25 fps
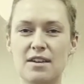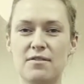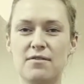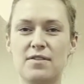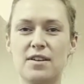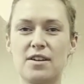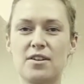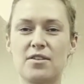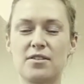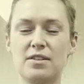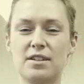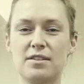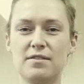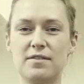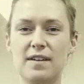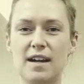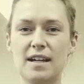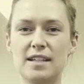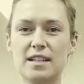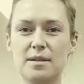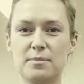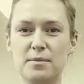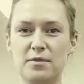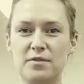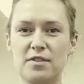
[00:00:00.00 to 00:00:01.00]

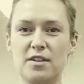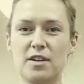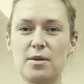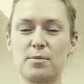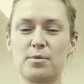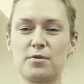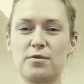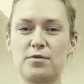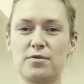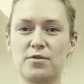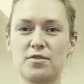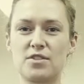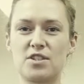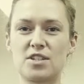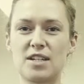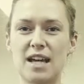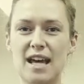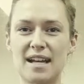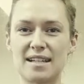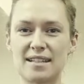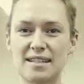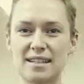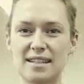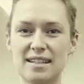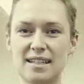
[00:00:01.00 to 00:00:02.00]
Wykonywaniem wyrobów
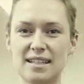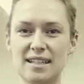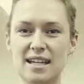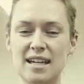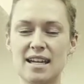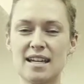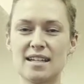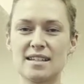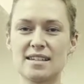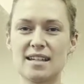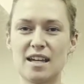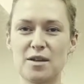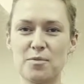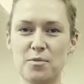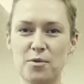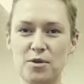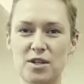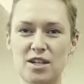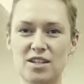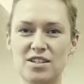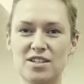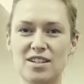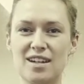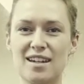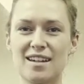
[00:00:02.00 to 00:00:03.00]
futrzarskich
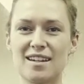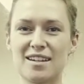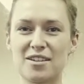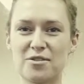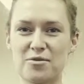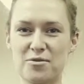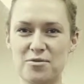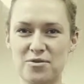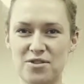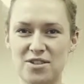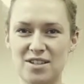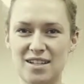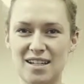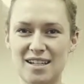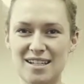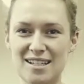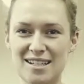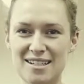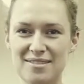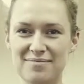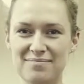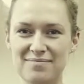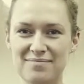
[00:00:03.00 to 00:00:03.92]
zajmuje się kuśnierz.